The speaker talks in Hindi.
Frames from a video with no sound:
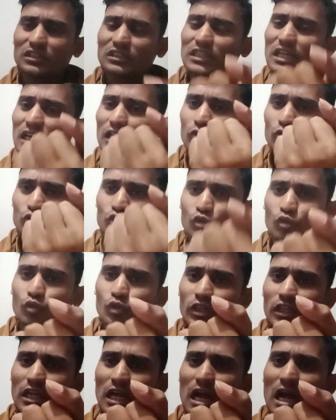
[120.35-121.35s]
सारा कुछ
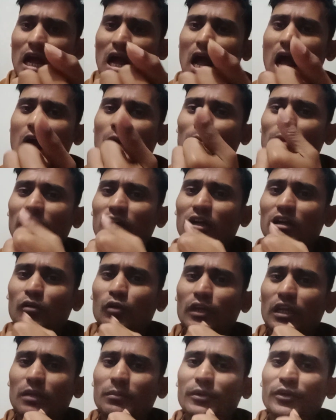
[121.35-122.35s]
हो गया आप अगर
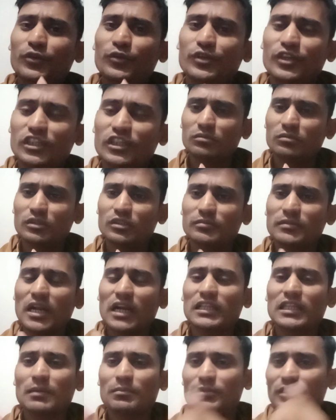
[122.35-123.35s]
ये वीडियो समझ में
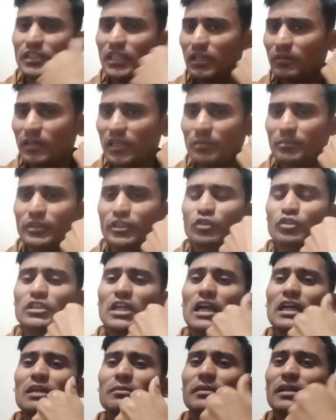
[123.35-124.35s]
आ रहा पिछले वाला वीडियो
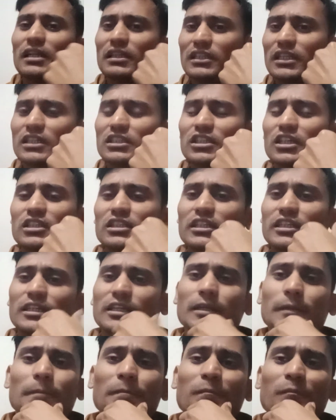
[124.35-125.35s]
जाके मेरा देख सकते
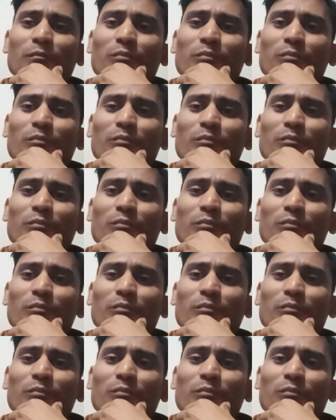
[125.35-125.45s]
हैं